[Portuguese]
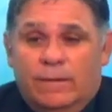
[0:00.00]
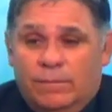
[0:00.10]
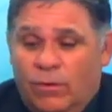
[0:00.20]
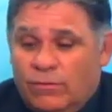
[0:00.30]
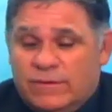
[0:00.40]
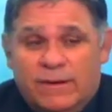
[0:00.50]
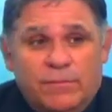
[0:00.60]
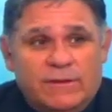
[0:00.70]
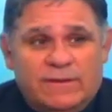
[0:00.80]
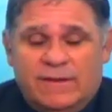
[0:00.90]
Bom, sem
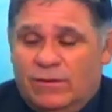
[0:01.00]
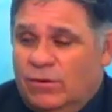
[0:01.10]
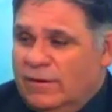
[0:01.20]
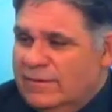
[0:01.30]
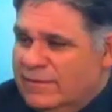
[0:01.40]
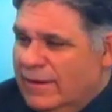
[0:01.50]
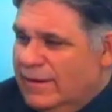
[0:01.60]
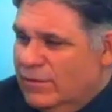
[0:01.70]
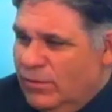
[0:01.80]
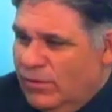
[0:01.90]
muitas delongas, está
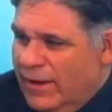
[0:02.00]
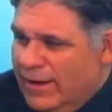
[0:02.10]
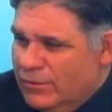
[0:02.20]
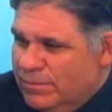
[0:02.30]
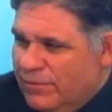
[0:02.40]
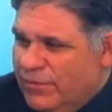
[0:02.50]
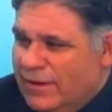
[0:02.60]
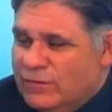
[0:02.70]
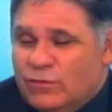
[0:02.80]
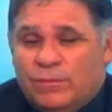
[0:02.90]
aqui do meu lado para
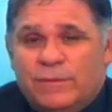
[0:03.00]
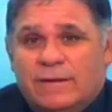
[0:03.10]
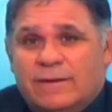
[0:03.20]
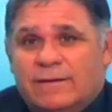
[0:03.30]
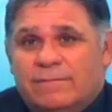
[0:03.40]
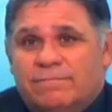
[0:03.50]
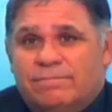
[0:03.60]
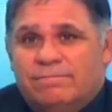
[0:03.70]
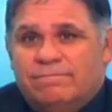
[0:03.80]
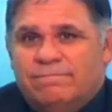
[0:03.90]
falar sobre
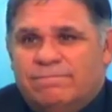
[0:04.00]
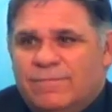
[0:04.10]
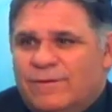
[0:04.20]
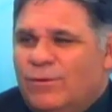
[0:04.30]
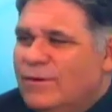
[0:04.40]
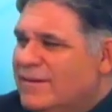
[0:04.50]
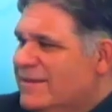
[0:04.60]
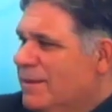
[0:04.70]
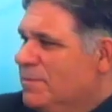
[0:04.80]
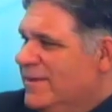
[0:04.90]

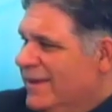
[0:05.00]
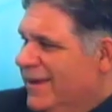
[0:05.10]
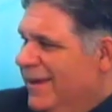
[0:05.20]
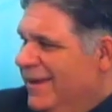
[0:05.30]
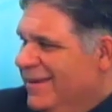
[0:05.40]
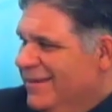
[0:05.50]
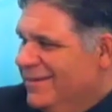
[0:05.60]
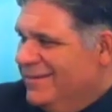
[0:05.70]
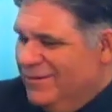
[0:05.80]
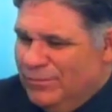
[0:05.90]
coisas da psique,
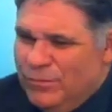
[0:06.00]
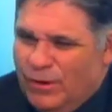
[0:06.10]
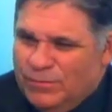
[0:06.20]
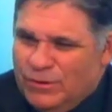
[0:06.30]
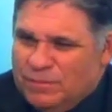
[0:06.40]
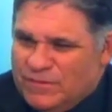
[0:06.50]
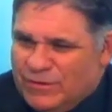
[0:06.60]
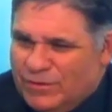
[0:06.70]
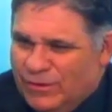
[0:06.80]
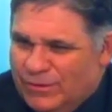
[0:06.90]
meu amigo
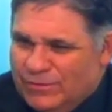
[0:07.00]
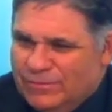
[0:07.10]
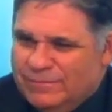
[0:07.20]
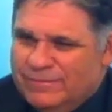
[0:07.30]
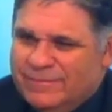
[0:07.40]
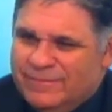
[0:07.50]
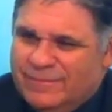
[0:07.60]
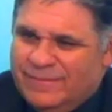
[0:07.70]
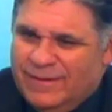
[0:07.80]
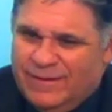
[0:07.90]
psicólogo,
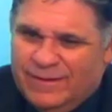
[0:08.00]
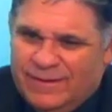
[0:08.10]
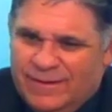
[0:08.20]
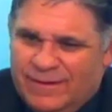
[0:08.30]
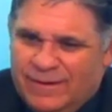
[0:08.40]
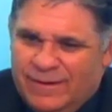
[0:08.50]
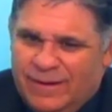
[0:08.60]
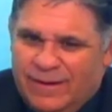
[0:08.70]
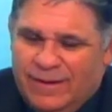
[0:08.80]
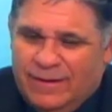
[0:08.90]
né,
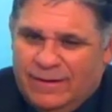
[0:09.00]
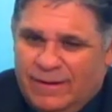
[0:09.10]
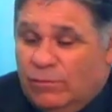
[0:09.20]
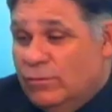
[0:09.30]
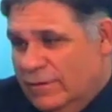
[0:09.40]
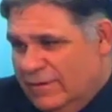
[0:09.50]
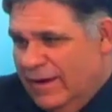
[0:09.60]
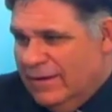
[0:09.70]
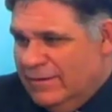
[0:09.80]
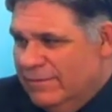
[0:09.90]
que é o
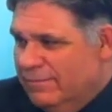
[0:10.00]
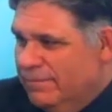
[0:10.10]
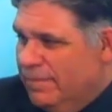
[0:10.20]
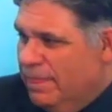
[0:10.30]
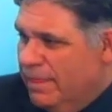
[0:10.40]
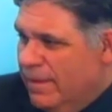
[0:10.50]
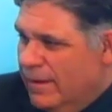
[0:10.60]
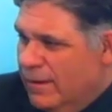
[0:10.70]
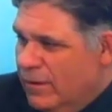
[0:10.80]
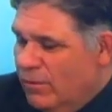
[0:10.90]
Donizete,
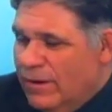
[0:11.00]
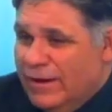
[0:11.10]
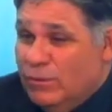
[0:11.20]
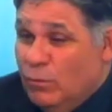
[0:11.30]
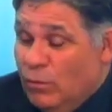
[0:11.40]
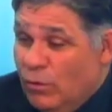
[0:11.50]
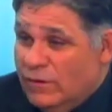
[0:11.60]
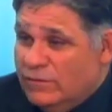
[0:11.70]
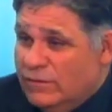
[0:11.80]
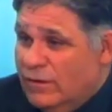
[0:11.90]
que é um cara que eu
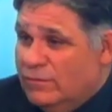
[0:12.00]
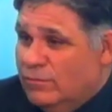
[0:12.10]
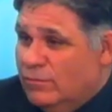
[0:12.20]
gosto, que é do